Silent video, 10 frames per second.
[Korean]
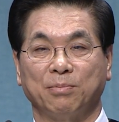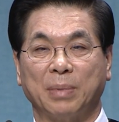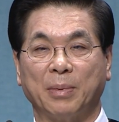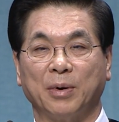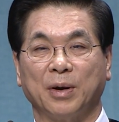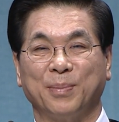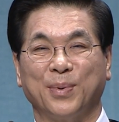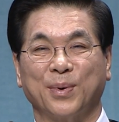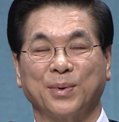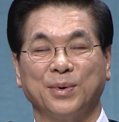바벨론의
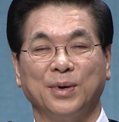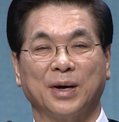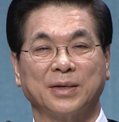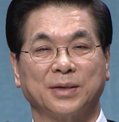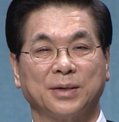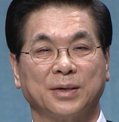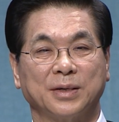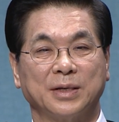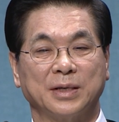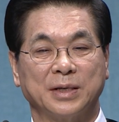포로 끌려가서
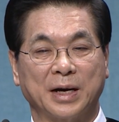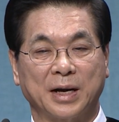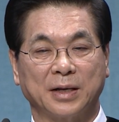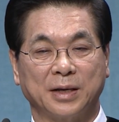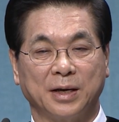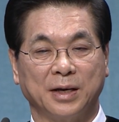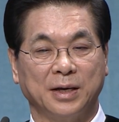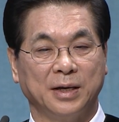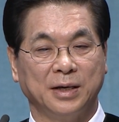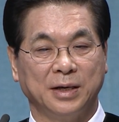생활할 때
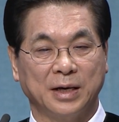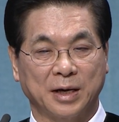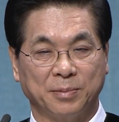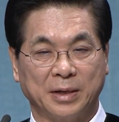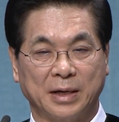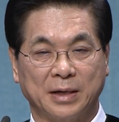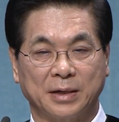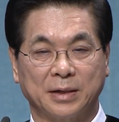이야기입니다.